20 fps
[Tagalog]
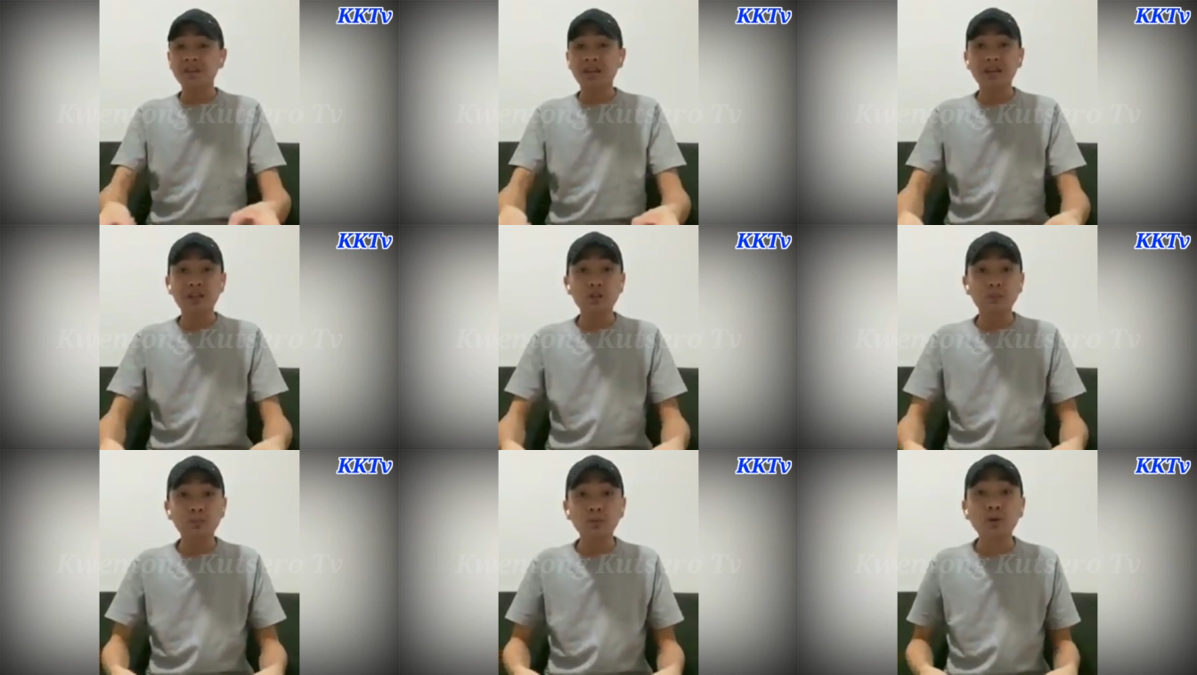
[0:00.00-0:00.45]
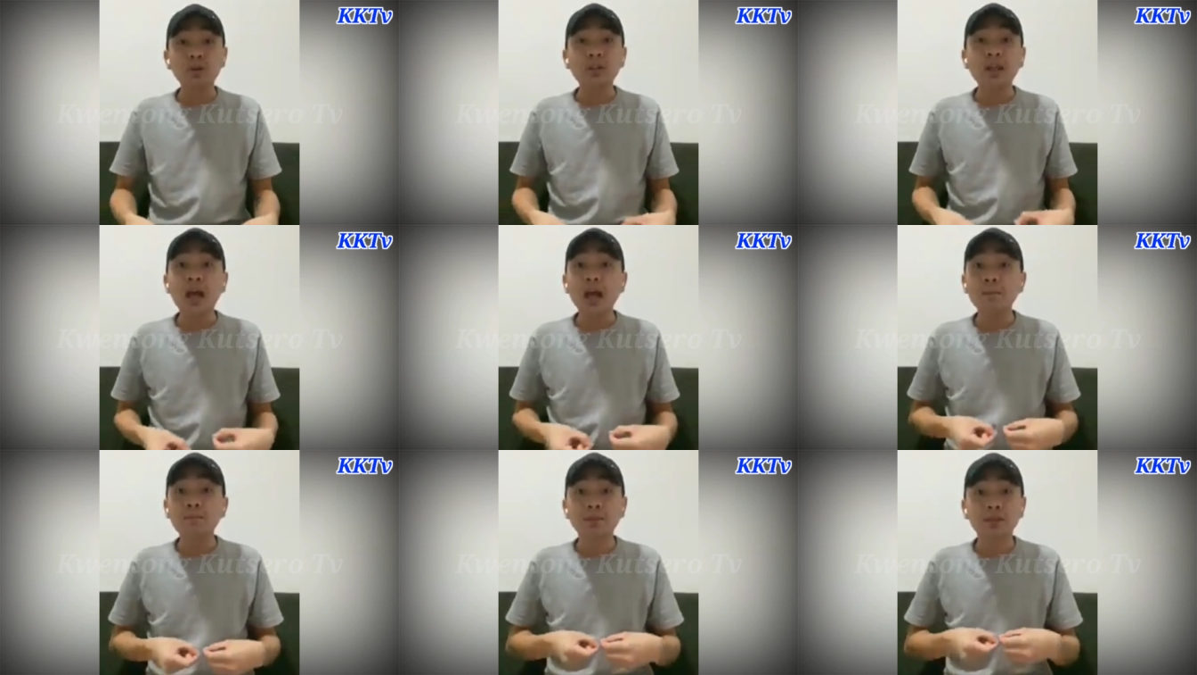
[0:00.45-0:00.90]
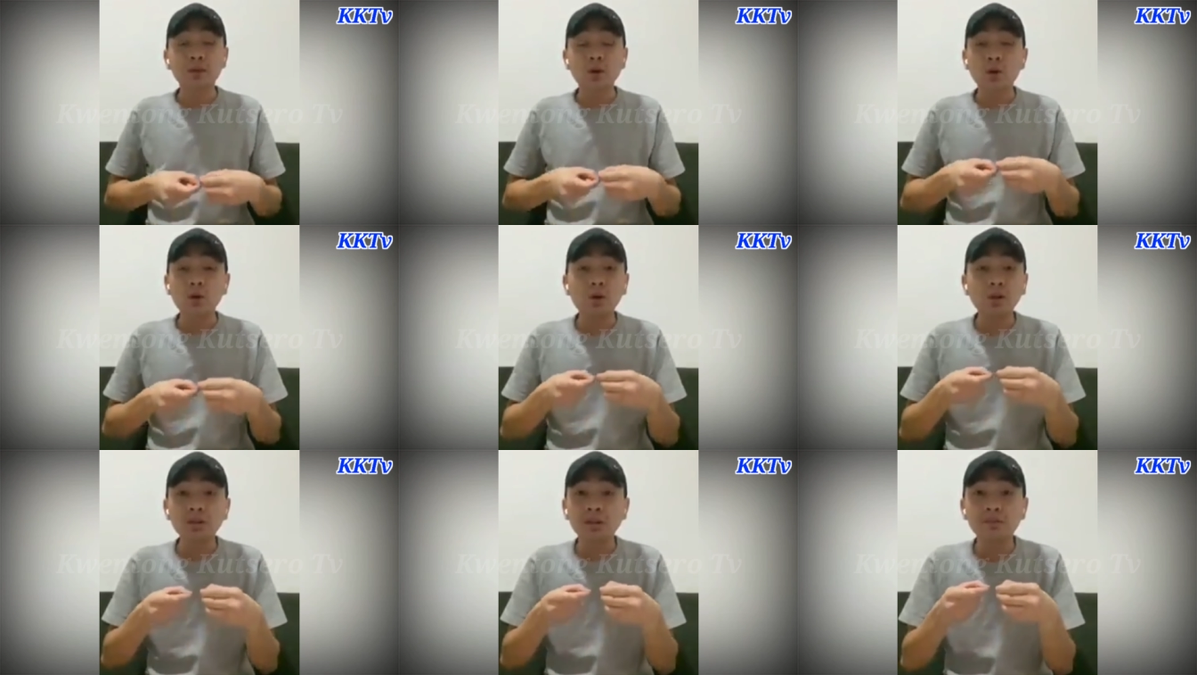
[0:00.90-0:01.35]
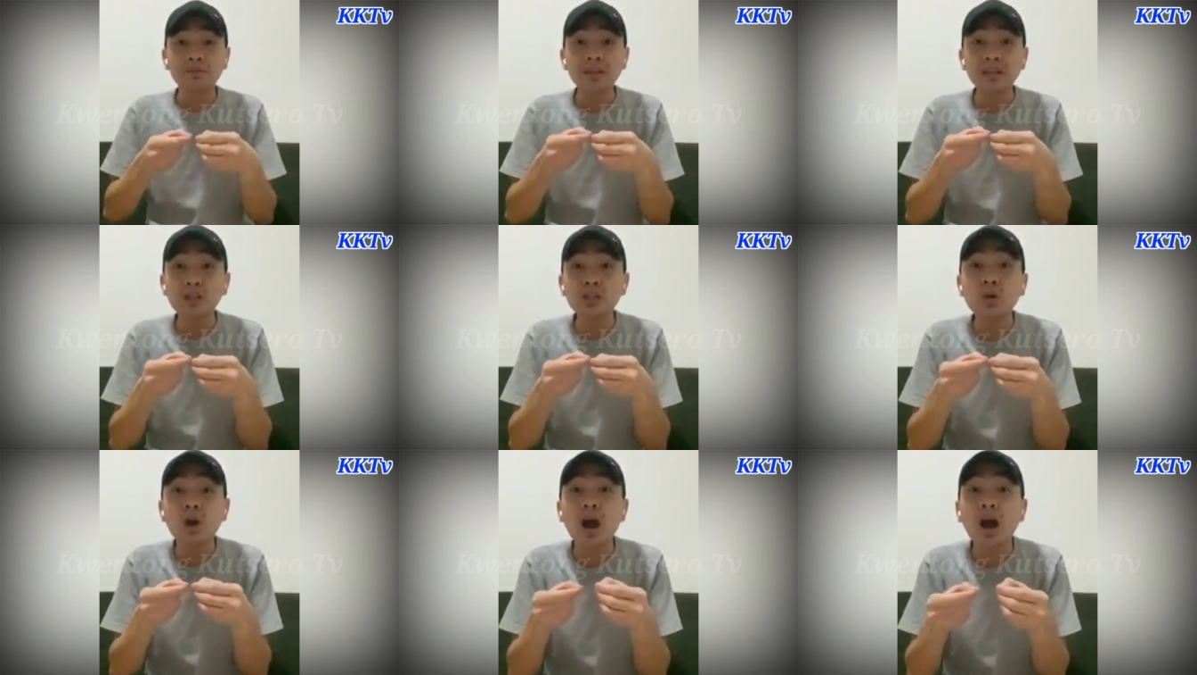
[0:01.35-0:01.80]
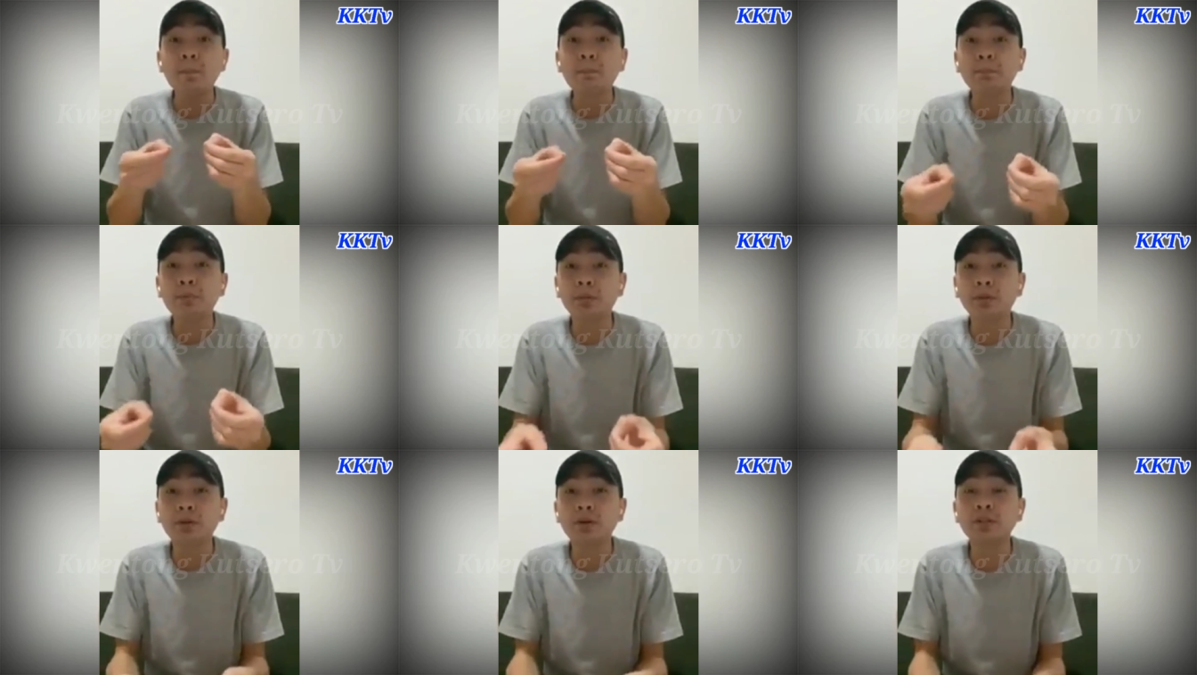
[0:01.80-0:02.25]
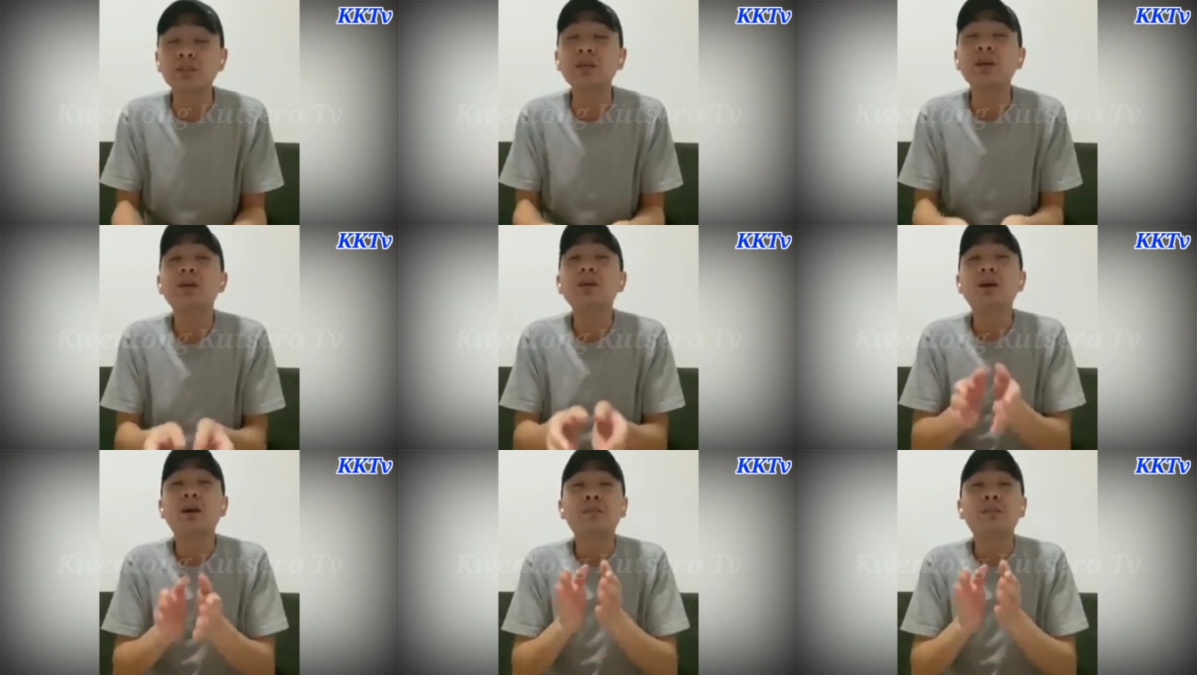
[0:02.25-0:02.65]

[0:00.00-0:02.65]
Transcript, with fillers: Facebook Lives, and all the video uploads